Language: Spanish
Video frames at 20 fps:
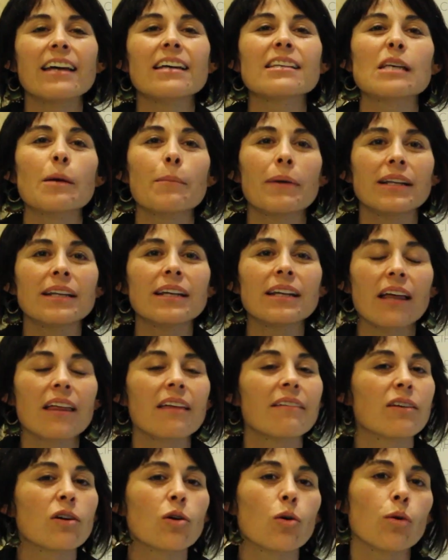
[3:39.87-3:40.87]
esa manera
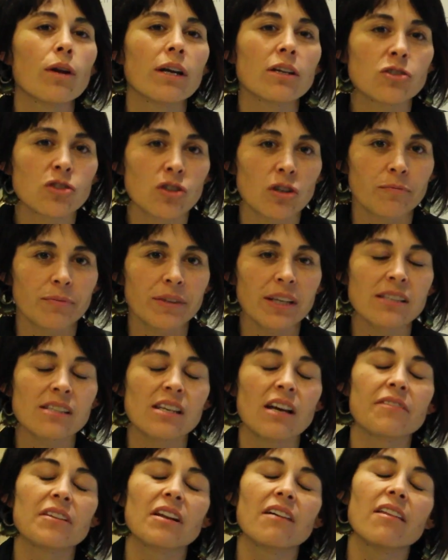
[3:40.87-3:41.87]
de vinculación, ya
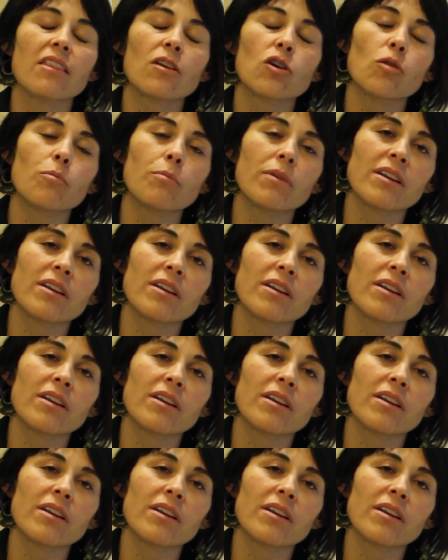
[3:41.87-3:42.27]
sea a través de